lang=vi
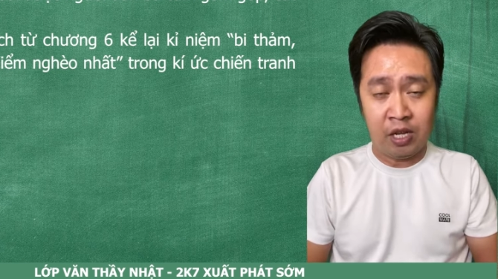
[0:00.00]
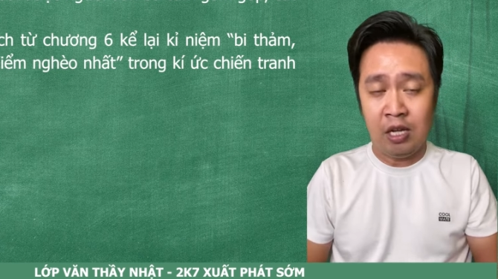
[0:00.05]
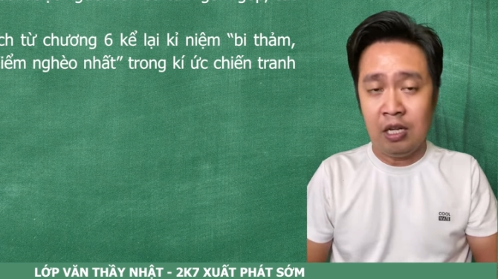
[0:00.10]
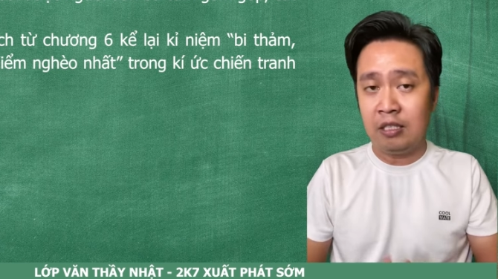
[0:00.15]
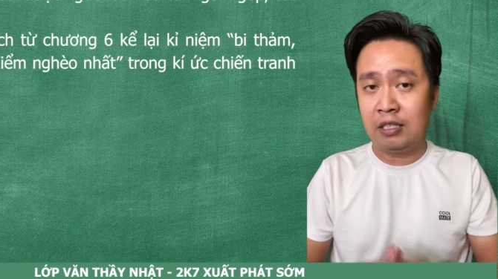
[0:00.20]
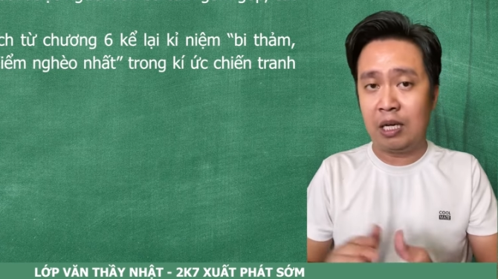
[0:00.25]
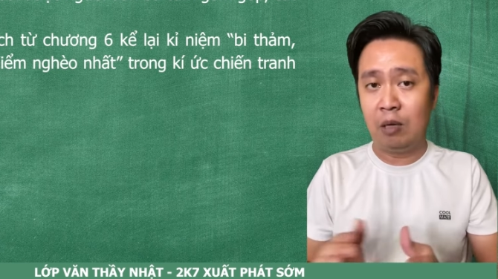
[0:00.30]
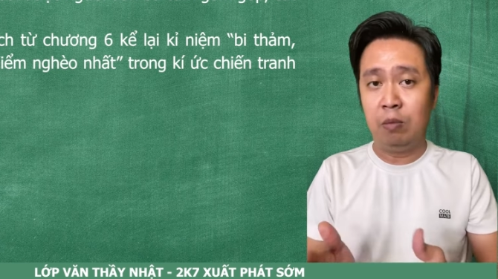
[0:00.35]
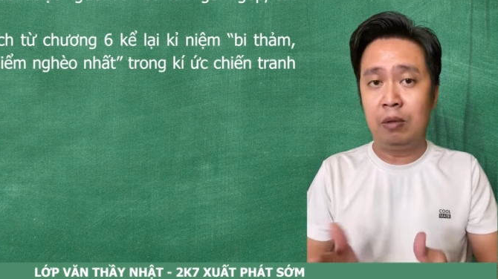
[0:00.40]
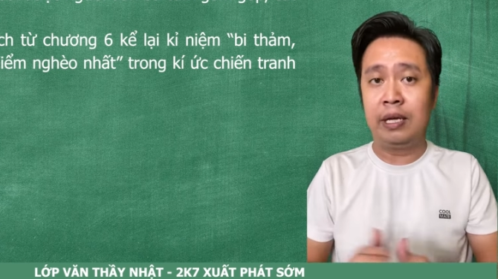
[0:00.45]

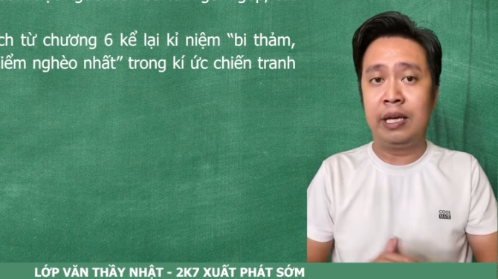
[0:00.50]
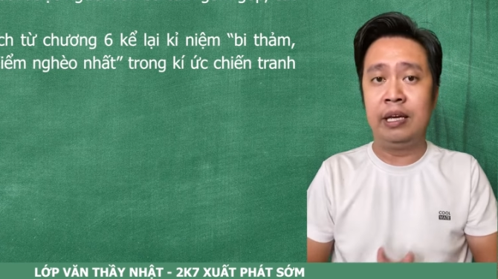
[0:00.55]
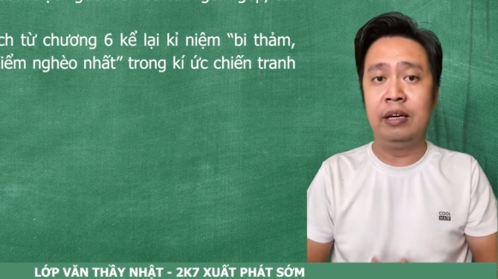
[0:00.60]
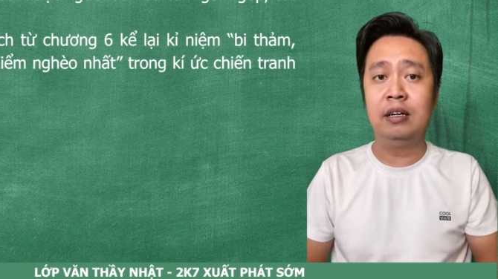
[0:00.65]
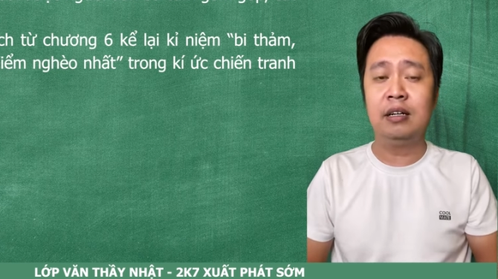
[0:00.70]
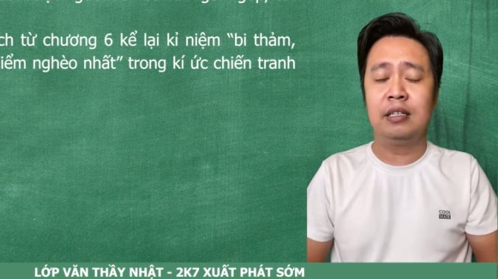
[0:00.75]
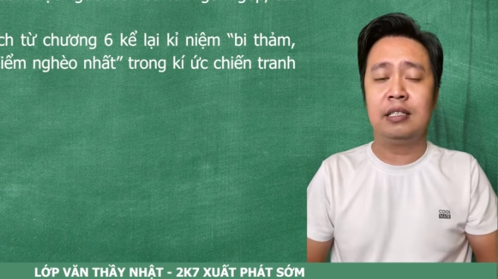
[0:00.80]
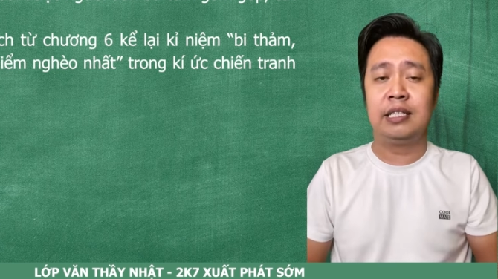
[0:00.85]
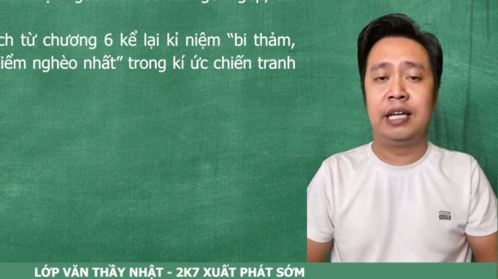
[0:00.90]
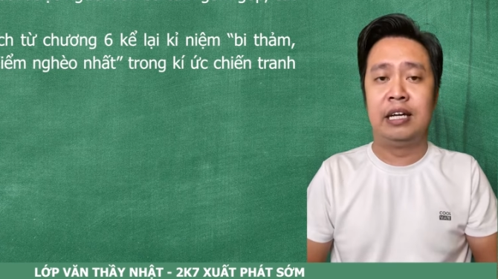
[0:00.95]
trong ký
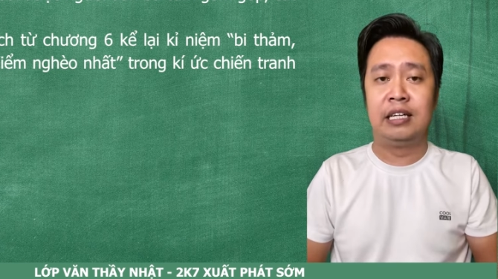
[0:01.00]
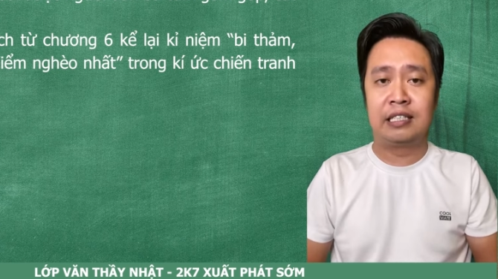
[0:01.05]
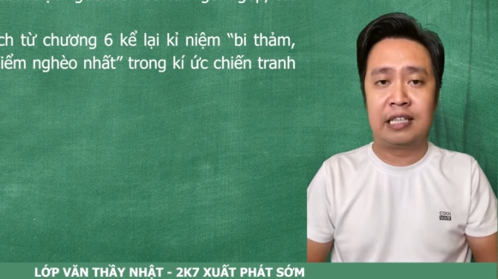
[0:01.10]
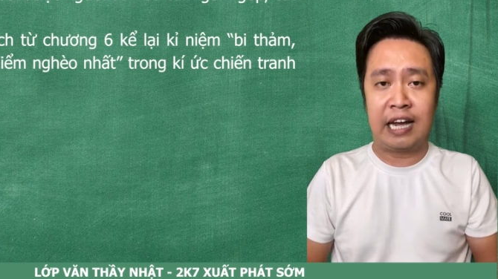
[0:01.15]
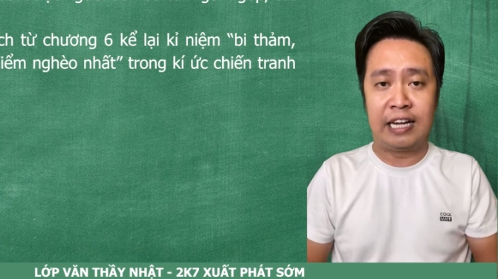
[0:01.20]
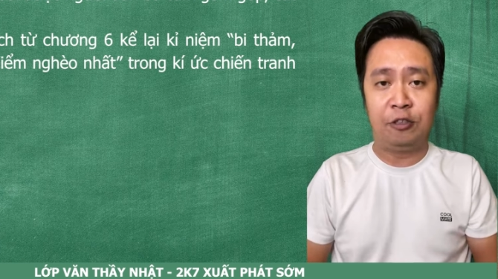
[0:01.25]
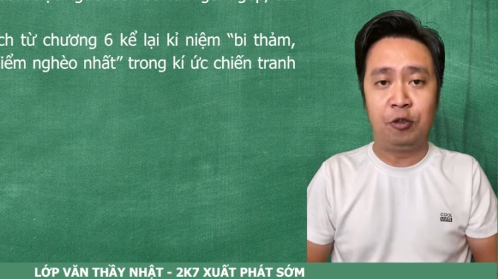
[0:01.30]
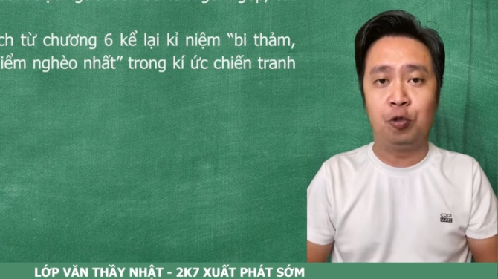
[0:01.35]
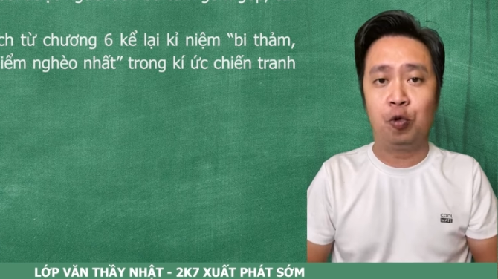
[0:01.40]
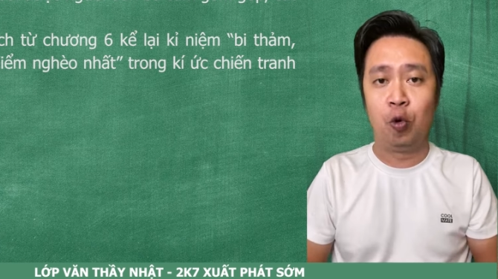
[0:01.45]
ức chiến
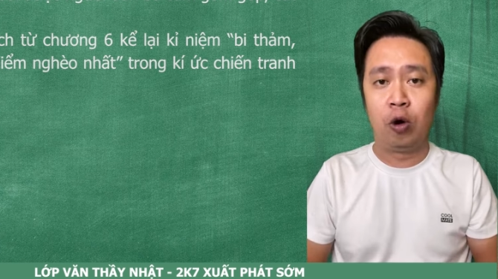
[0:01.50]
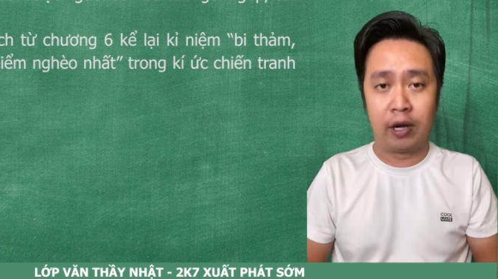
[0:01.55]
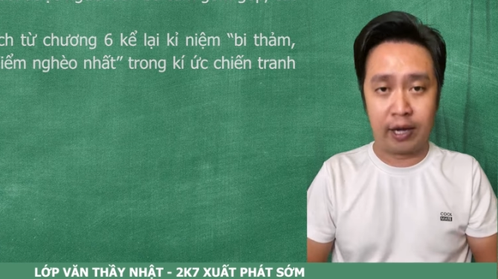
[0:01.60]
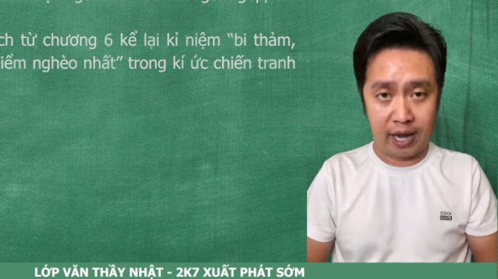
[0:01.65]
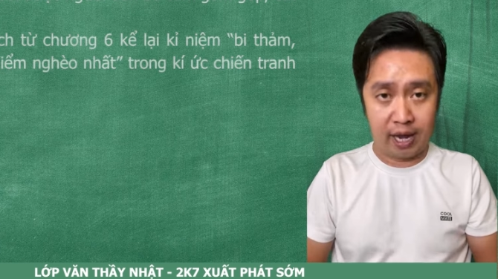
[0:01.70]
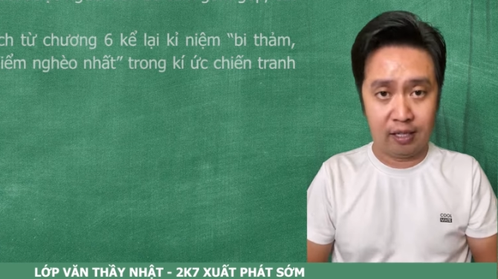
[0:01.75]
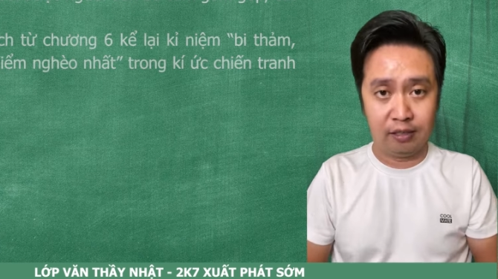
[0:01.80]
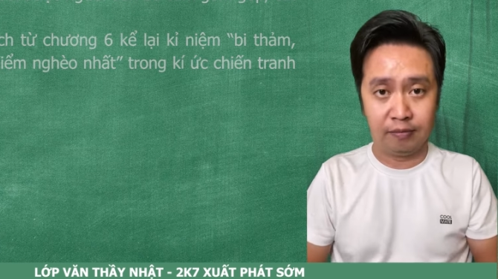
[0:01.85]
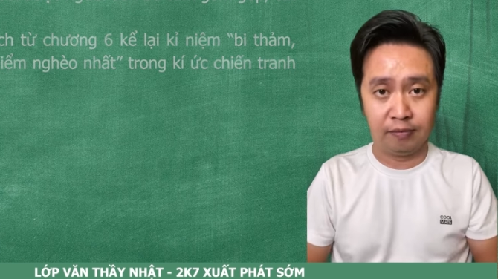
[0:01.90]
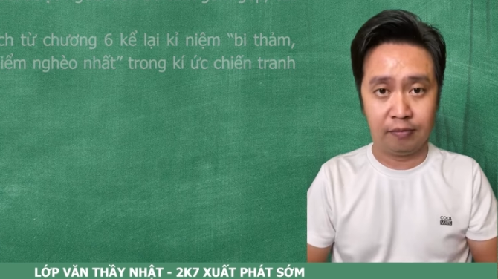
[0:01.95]
tranh của
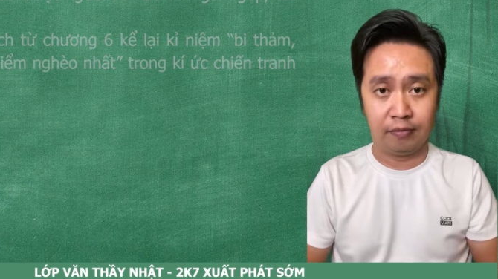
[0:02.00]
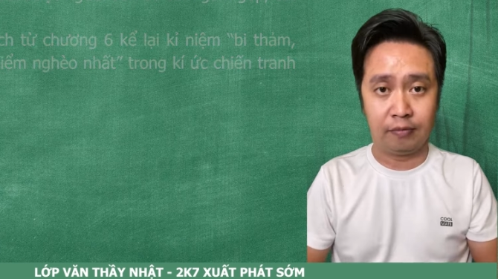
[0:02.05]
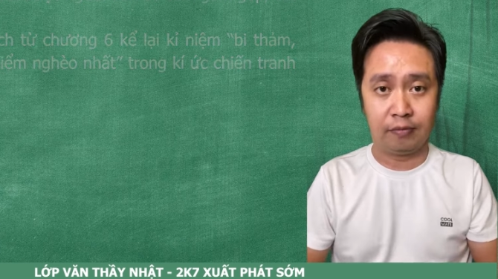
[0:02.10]
Kiên.